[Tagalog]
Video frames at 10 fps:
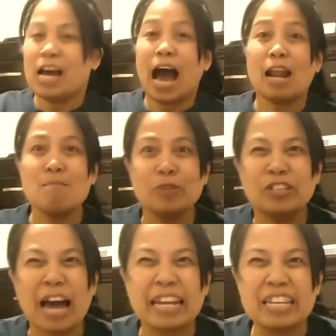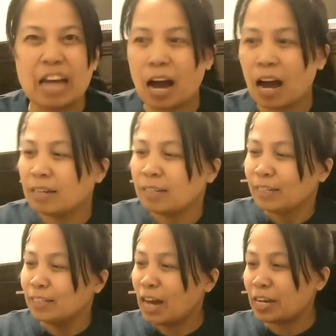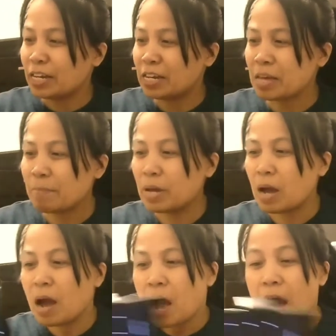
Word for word: Alam mo, yun nanay niya, yung nanay niya sabi niya,